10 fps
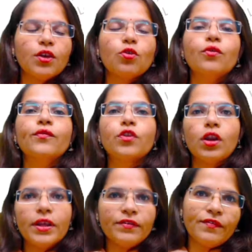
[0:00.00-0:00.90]
एक
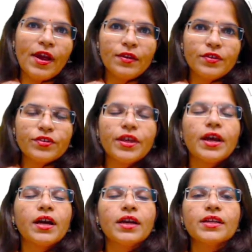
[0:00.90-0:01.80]
ओवरऑल इन्वेल्यूशन
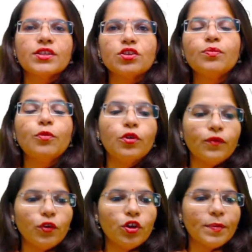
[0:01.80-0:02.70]
है अगर किसी को
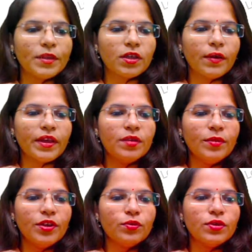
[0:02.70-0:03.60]
पोर्टफोलियो पता हो
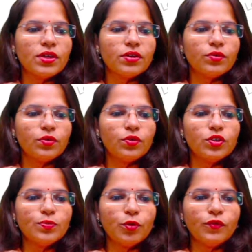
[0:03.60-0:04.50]
who
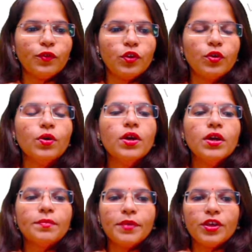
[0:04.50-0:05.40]
knows portfolio
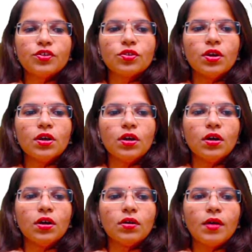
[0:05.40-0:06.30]
make sure
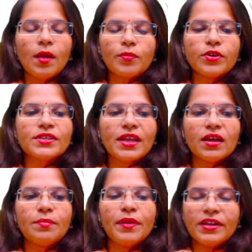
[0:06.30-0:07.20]
uh, aapko ye
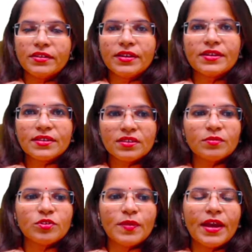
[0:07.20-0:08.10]
zyada better tarike se
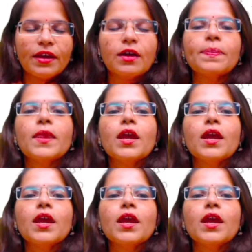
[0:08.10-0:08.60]
samajh mein aayega